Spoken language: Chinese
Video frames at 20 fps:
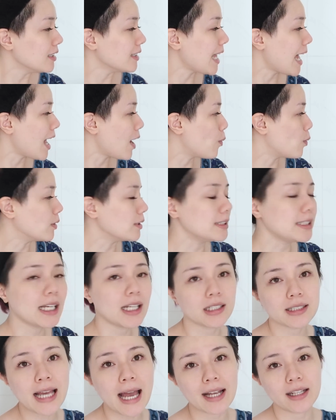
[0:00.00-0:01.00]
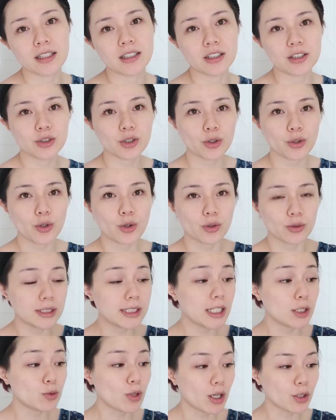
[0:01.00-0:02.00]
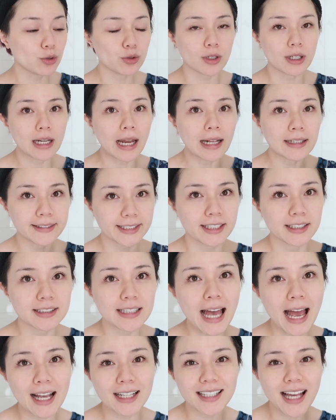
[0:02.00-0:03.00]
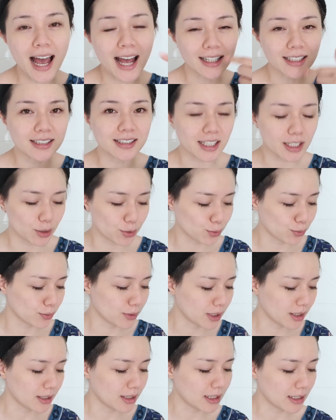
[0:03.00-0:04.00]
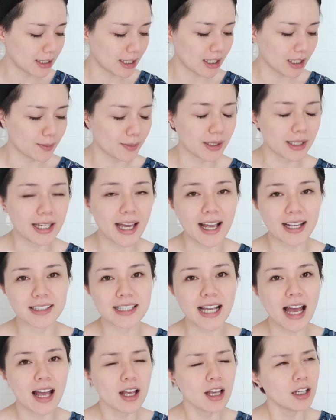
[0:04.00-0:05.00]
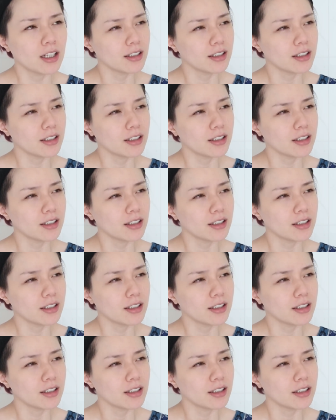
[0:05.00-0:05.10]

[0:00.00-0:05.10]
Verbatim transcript: 那我现在呢，就用卸妆水来检查一下它的卸除能力，给你们看一下。